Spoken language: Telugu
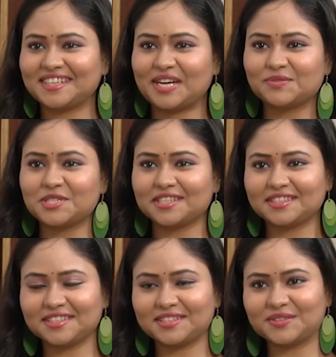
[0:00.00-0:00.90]
రామ్
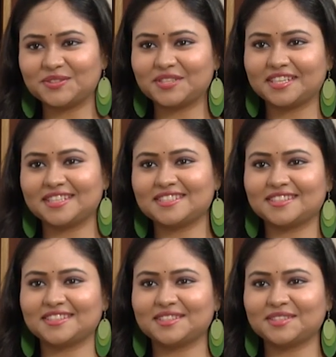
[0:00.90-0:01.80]
చరణ్ గారు జూనియర్
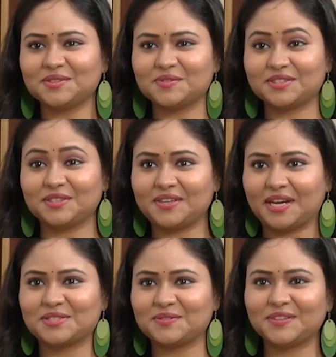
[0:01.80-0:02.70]
ఎన్టీఆర్ గారు అందులో
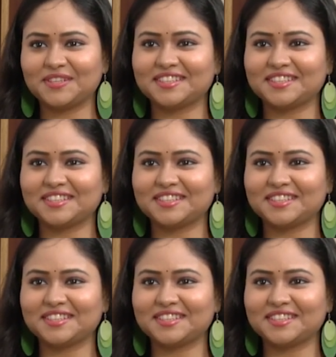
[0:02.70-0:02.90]
రాజమౌళి